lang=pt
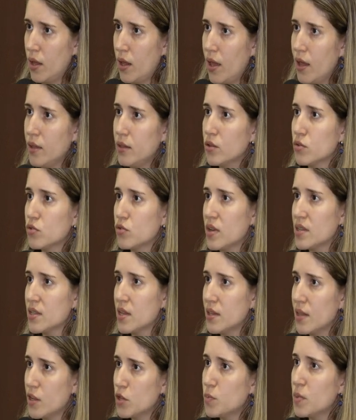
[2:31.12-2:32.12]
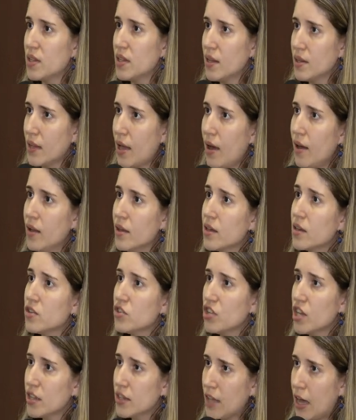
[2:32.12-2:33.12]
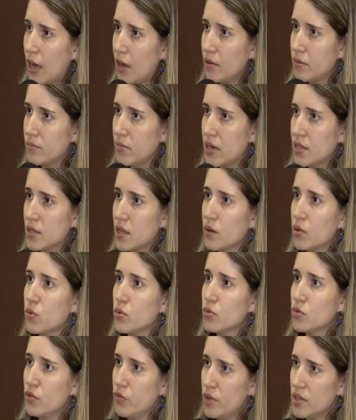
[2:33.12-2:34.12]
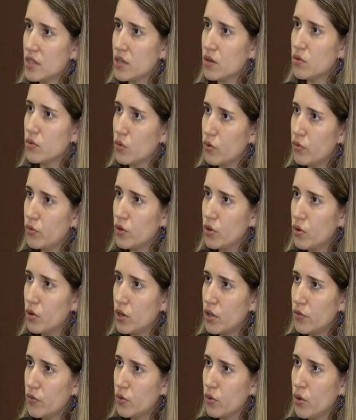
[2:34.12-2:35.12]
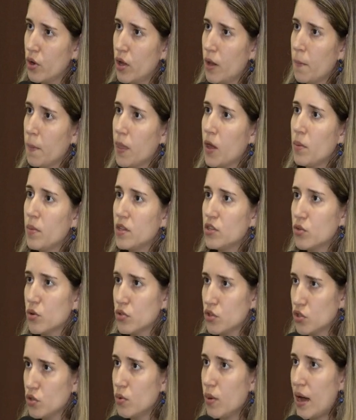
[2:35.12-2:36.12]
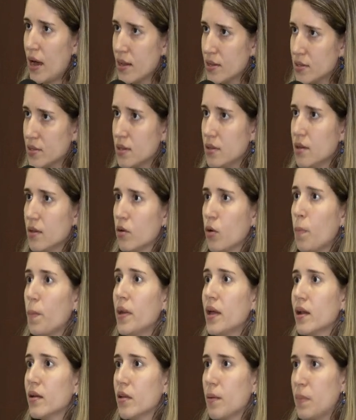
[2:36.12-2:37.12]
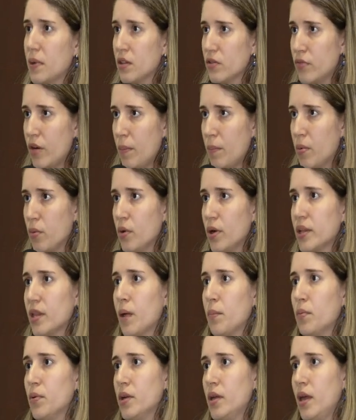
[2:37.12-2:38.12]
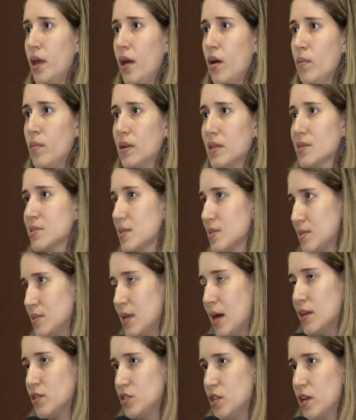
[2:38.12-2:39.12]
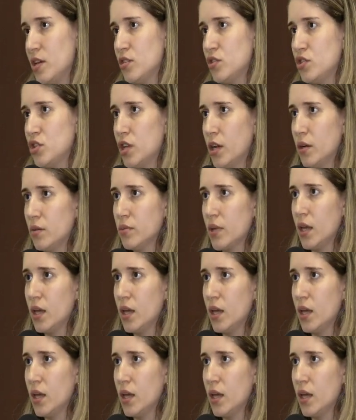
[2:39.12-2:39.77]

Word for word: entre os fazendeiros para tentar injetar mais recursos e fazer com que o frigorífico realmente continuasse operando a pleno vapor, até porque é uma necessidade da região.